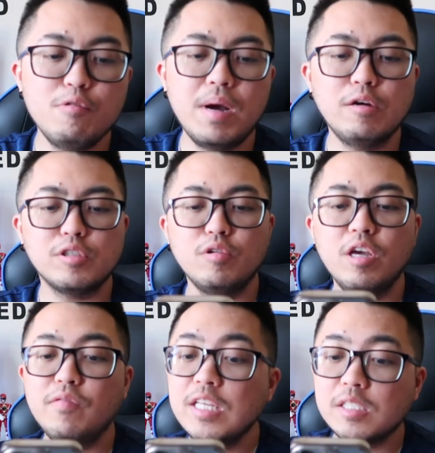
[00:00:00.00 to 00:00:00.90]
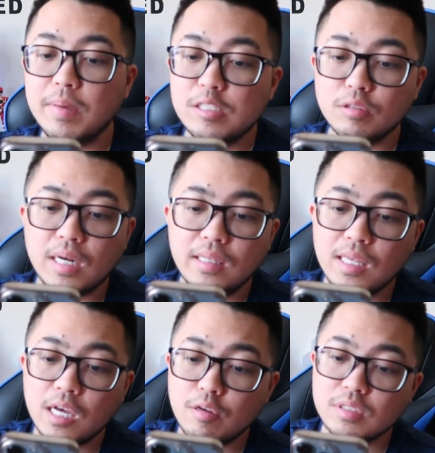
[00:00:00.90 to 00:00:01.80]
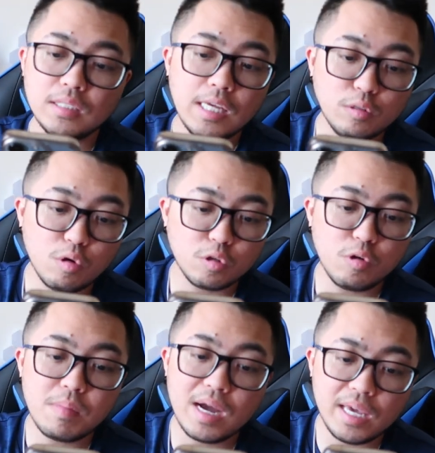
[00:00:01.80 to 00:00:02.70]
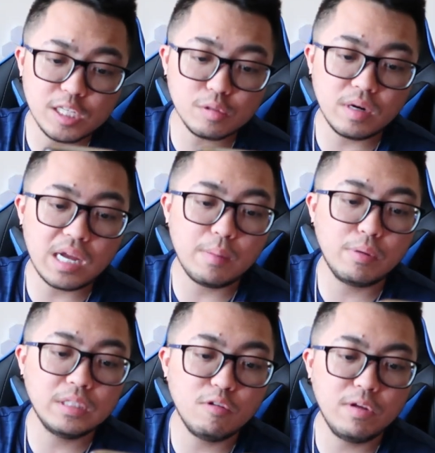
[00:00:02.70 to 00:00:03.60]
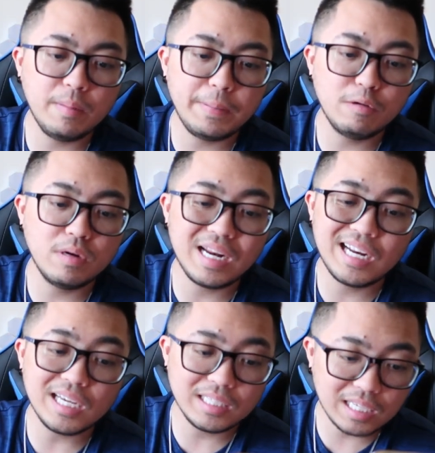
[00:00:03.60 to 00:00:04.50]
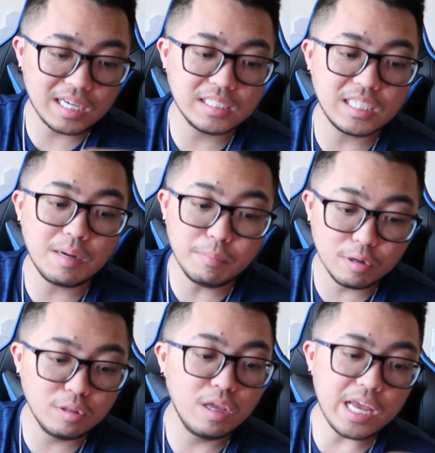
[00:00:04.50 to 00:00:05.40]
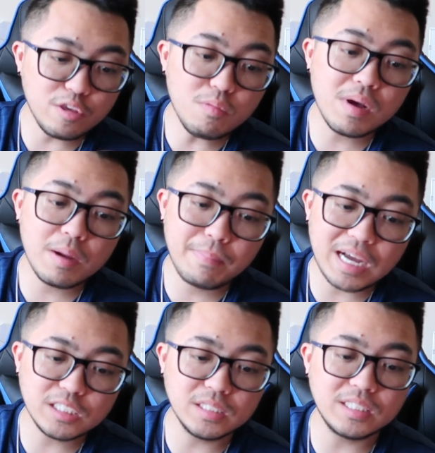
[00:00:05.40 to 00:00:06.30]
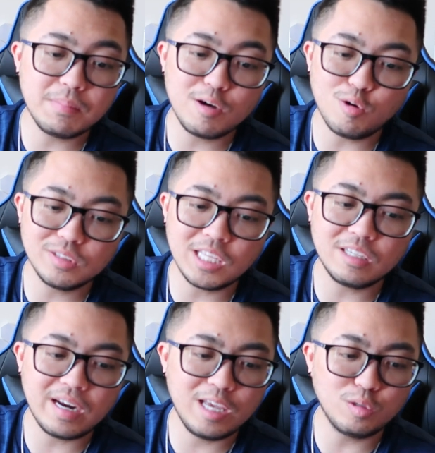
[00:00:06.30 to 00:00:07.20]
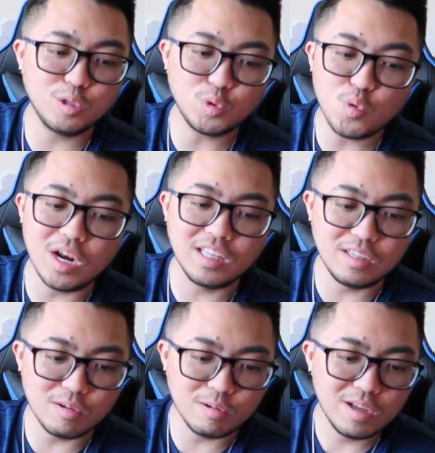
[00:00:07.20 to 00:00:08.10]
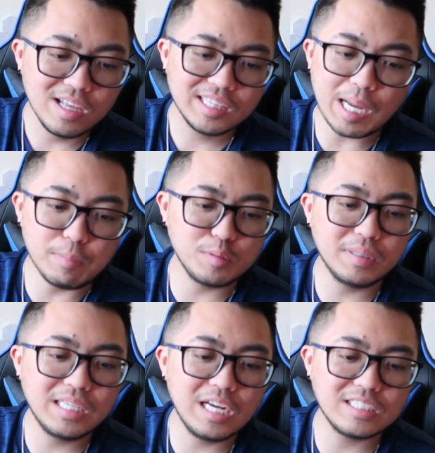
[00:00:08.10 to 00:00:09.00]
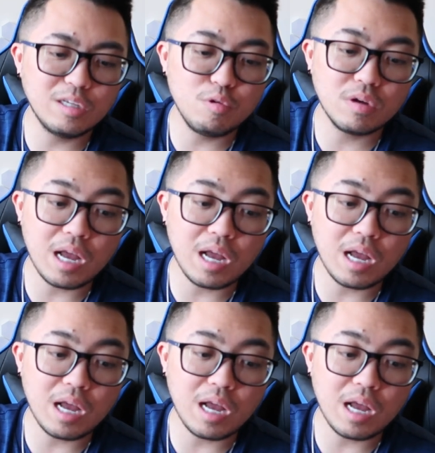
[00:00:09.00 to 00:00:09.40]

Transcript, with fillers: Mouse. Kuya Vince, medyo trending ngayon sa TikTok yung mga issue na kapwa daw Filipino na nakitera sa abroad, yung mga bashers na mga content creator tulad nyo. Tapos madalas daw yung